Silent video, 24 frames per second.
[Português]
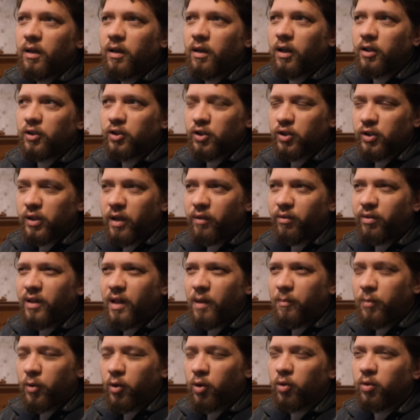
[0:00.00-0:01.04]
que a gente deve
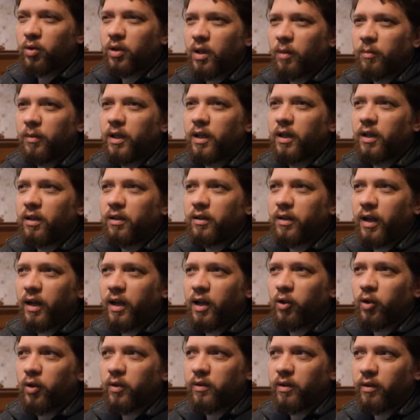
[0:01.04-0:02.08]
estar pronto também a
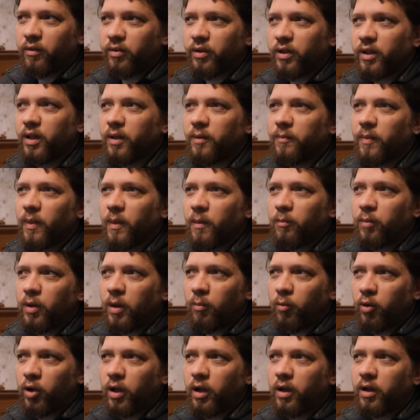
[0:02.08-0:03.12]
entregar nossa vida para
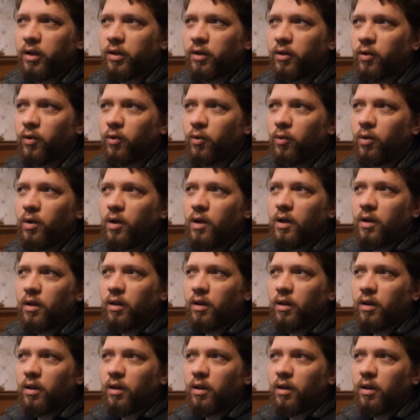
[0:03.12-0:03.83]
amor a Cristo,